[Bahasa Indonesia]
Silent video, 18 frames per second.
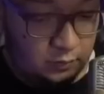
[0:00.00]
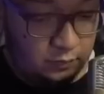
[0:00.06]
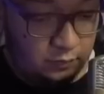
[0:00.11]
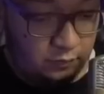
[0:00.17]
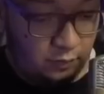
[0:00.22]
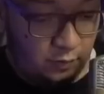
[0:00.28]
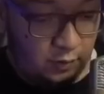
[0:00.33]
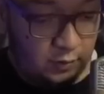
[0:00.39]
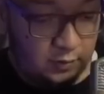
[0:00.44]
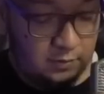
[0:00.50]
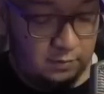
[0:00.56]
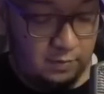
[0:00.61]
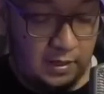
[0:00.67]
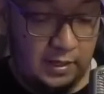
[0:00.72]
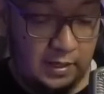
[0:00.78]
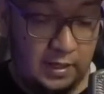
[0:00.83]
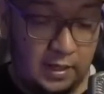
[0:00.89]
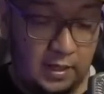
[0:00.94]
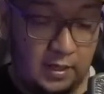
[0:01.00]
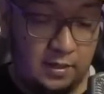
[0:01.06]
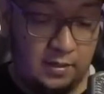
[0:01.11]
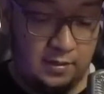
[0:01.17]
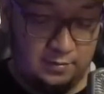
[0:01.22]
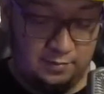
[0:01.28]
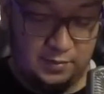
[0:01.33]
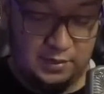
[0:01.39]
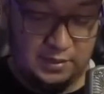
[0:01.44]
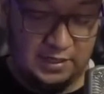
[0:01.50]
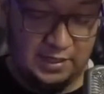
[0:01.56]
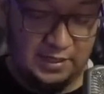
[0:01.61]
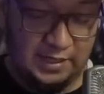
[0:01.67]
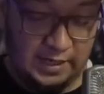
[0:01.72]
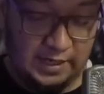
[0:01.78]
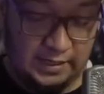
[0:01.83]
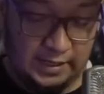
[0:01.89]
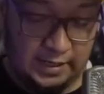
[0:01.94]
volt maka bisa
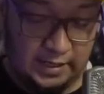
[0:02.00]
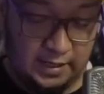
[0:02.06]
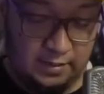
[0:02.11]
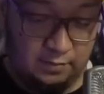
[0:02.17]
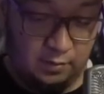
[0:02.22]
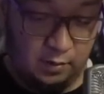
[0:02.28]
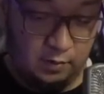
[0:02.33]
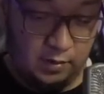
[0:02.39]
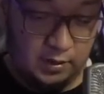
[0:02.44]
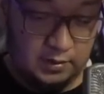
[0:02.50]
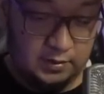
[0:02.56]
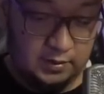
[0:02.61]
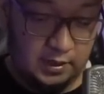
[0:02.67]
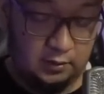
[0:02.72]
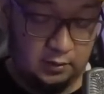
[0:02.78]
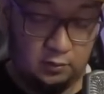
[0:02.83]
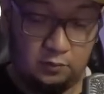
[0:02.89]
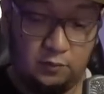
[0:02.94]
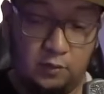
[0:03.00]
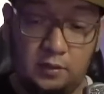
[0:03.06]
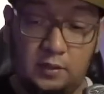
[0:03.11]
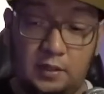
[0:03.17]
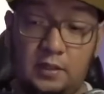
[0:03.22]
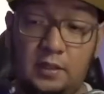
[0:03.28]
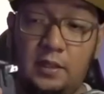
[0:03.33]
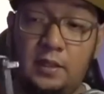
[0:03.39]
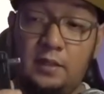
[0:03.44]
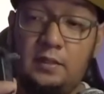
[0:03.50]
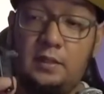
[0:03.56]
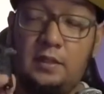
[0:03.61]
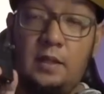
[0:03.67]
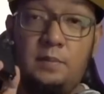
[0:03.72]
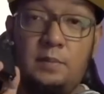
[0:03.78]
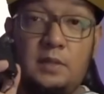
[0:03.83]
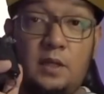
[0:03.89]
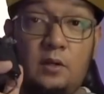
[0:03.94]
dikatakan bahwa 100 volt ini
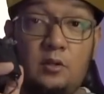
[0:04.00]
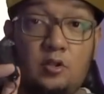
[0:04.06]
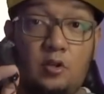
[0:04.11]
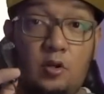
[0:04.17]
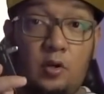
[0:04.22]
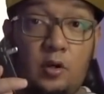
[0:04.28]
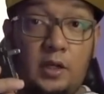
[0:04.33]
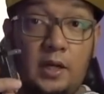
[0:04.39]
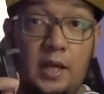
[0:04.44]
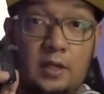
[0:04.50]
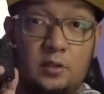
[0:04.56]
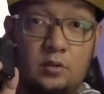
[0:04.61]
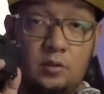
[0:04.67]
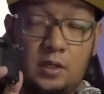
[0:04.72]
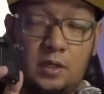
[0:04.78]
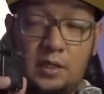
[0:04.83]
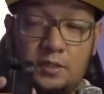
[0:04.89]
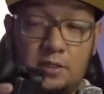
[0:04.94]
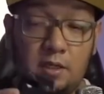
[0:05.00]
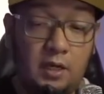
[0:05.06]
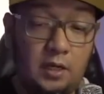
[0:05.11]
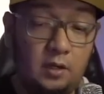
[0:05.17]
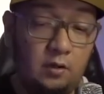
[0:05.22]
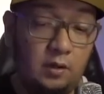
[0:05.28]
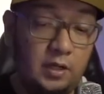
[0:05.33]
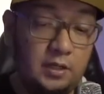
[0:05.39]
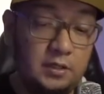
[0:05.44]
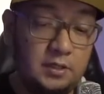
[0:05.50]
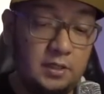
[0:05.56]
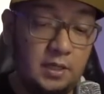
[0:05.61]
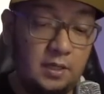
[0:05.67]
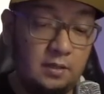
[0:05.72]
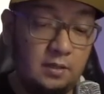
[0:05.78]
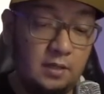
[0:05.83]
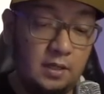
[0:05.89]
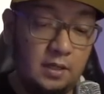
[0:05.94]
tidak bisa lo colokin langsung ke listrik
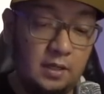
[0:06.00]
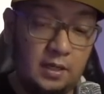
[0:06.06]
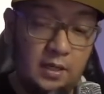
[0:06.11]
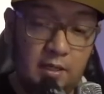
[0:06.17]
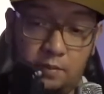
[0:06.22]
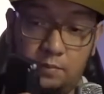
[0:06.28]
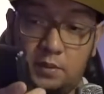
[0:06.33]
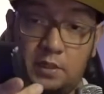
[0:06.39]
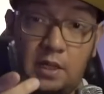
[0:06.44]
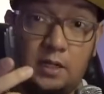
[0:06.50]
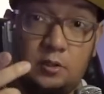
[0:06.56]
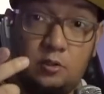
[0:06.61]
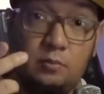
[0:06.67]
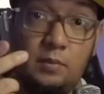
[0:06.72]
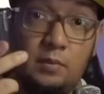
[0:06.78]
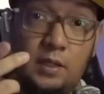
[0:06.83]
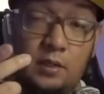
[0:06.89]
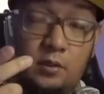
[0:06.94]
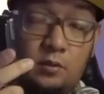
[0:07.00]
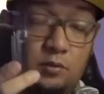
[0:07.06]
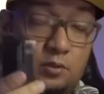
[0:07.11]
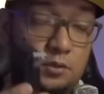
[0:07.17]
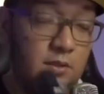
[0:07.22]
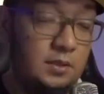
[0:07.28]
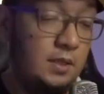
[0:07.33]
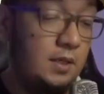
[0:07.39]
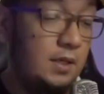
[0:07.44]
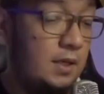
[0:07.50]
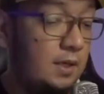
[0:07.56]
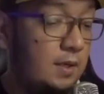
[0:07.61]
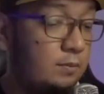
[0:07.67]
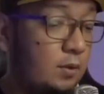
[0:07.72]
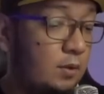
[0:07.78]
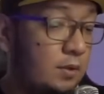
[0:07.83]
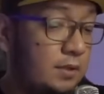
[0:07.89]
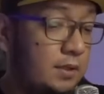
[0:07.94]
Indonesia karena bisa langsung meledus ya
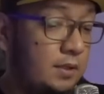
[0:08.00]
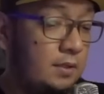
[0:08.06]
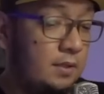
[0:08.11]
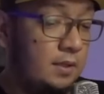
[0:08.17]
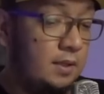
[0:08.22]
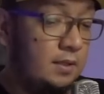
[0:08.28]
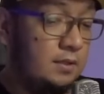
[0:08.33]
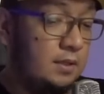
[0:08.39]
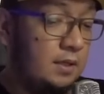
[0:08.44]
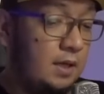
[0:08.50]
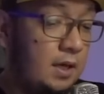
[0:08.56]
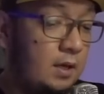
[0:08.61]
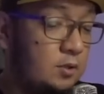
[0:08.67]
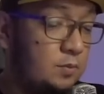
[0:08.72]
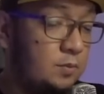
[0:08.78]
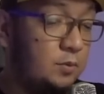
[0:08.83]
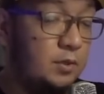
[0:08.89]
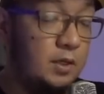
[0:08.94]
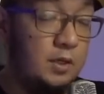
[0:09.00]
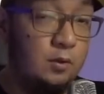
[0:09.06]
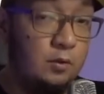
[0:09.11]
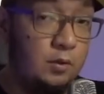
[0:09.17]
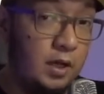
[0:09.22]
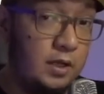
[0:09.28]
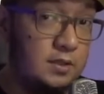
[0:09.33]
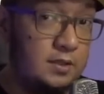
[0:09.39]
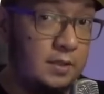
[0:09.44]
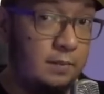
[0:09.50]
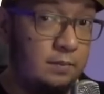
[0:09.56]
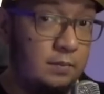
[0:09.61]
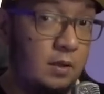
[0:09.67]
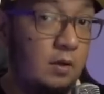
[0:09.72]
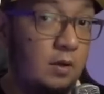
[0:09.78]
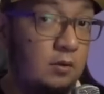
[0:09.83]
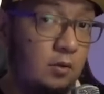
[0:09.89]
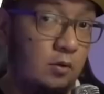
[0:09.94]
adaptornya jadi harus punya gunain step
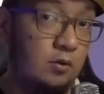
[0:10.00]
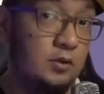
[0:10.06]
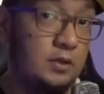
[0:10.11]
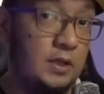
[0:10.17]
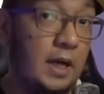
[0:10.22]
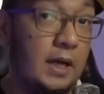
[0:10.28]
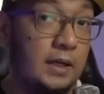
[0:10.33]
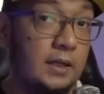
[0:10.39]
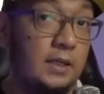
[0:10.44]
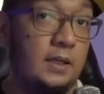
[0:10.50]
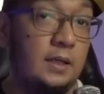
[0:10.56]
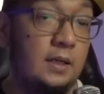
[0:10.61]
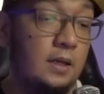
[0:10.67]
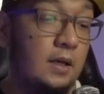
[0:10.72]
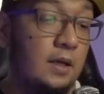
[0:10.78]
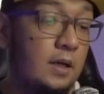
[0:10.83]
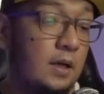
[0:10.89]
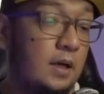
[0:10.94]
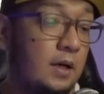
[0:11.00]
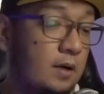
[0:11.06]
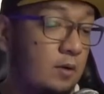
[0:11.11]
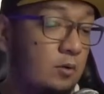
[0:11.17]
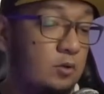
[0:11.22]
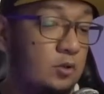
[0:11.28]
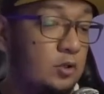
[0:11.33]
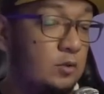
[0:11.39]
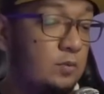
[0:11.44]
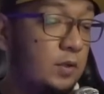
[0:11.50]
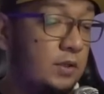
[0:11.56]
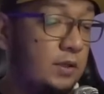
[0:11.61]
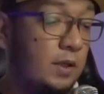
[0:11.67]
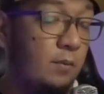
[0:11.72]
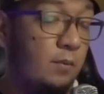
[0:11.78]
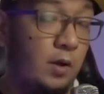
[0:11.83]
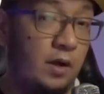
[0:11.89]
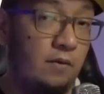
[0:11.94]
down atau lo cari uh, khusus buat
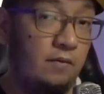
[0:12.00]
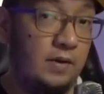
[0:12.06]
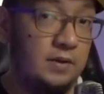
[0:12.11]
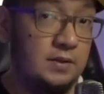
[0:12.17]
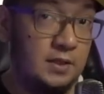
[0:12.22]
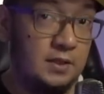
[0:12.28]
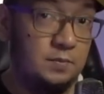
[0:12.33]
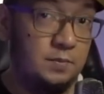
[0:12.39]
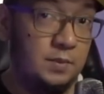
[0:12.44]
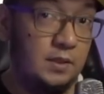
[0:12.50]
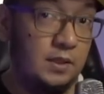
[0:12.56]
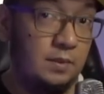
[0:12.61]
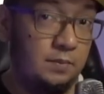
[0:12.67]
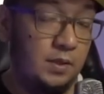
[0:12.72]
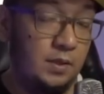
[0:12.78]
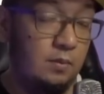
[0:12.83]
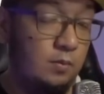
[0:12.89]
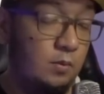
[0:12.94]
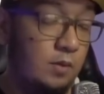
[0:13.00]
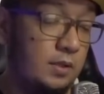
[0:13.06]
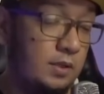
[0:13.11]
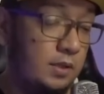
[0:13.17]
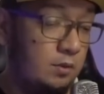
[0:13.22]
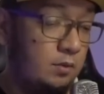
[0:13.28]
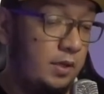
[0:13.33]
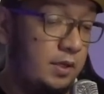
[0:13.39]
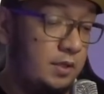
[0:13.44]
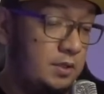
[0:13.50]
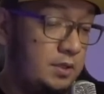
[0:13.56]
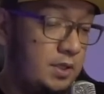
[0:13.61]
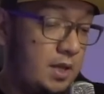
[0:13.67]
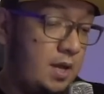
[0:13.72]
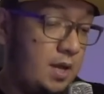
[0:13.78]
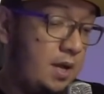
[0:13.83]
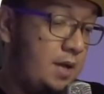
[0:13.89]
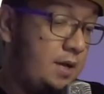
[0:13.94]
Game Boy Advance SP tapi yang buat
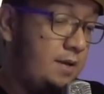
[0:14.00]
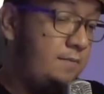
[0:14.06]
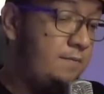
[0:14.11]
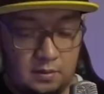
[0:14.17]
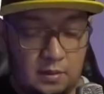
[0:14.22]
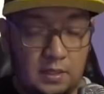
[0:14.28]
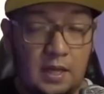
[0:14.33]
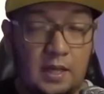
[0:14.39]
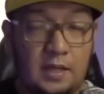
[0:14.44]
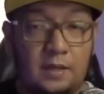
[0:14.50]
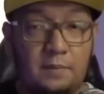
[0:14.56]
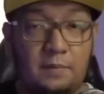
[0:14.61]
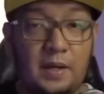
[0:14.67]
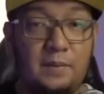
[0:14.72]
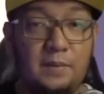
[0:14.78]
Indonesia dan yang paling